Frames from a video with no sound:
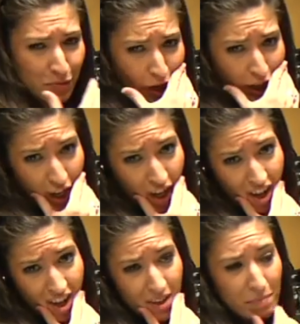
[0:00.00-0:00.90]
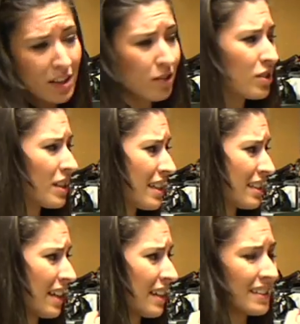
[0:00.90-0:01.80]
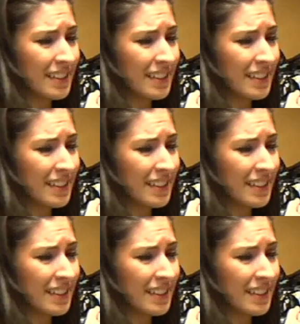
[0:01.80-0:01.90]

una cara y menos si es tan